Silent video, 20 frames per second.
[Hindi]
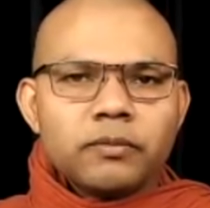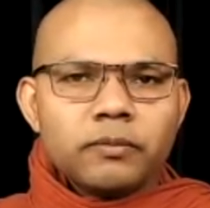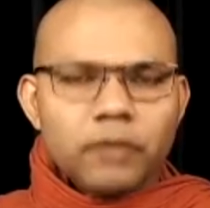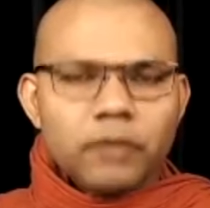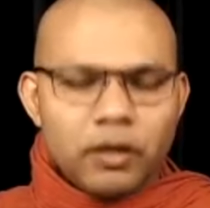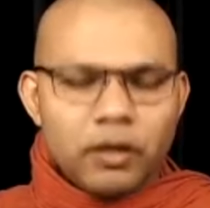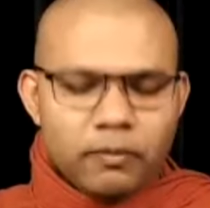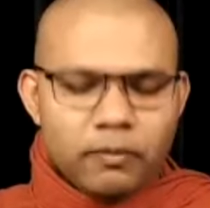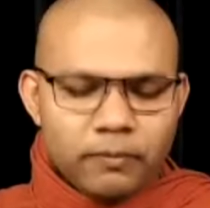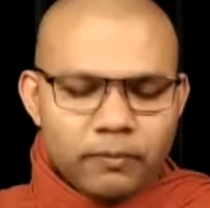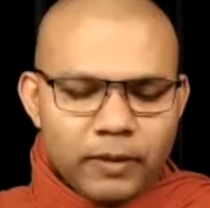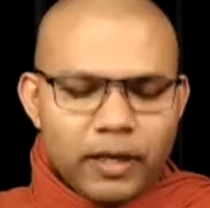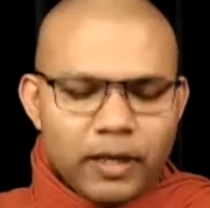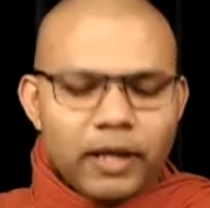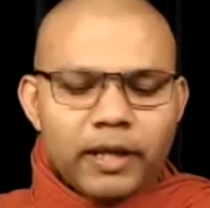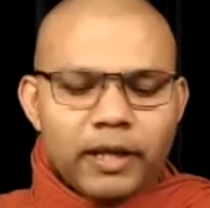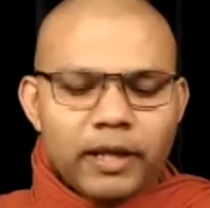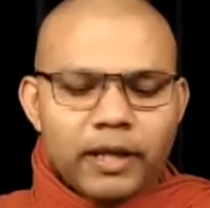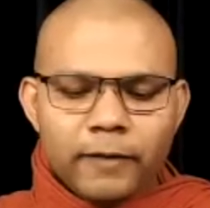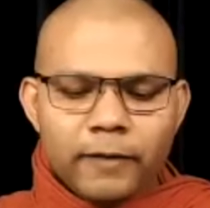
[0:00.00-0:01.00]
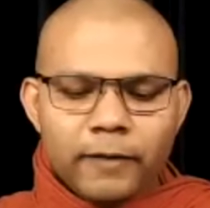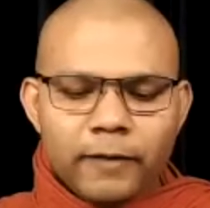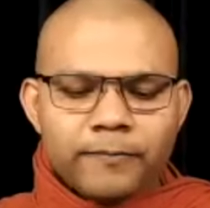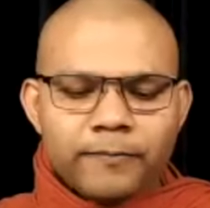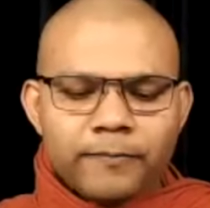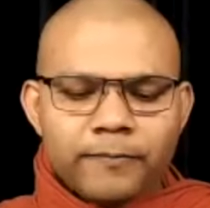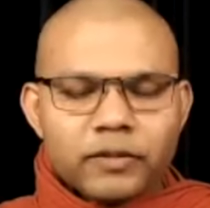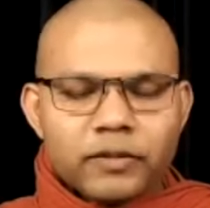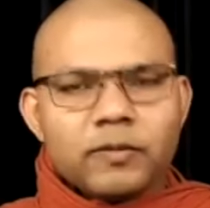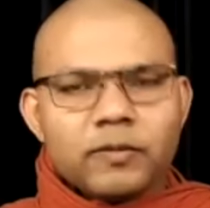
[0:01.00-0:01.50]
परंपरा है
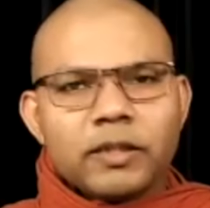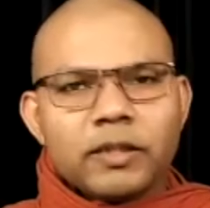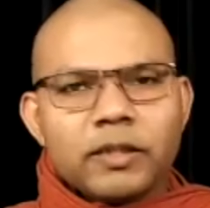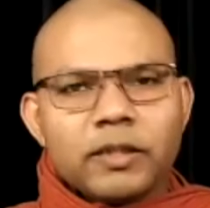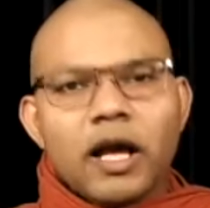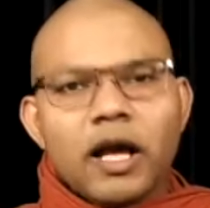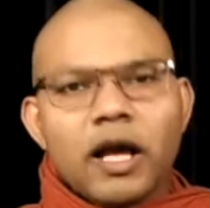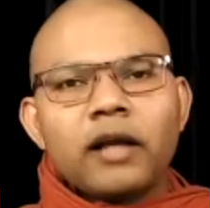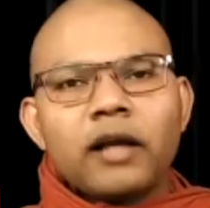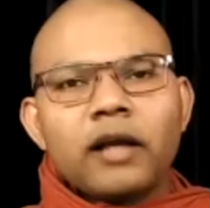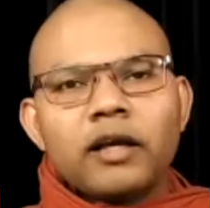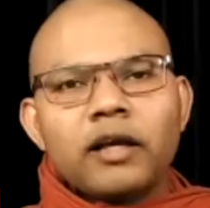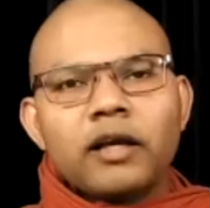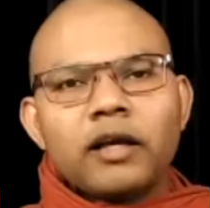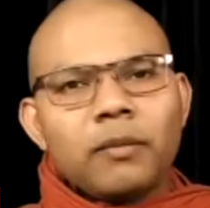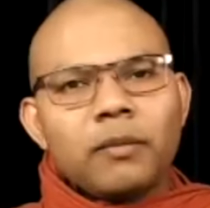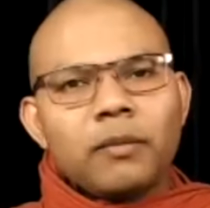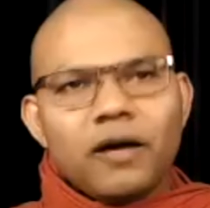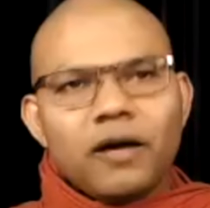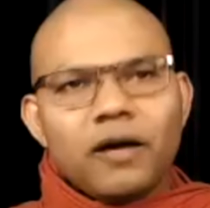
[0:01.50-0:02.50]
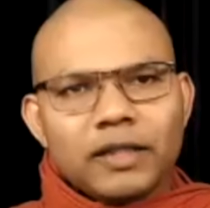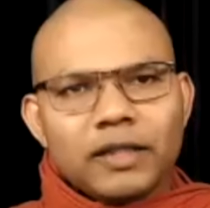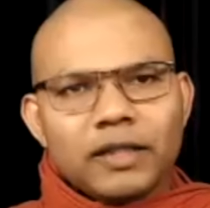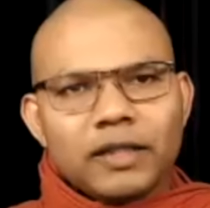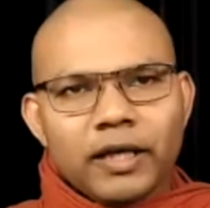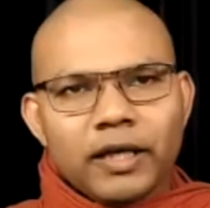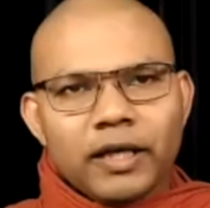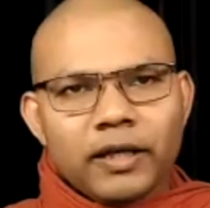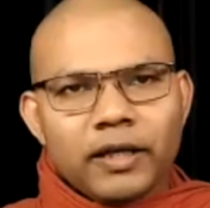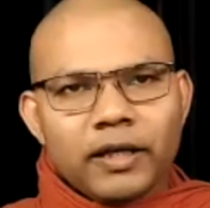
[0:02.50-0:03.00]
जिसमें त्यागने का भाव आता है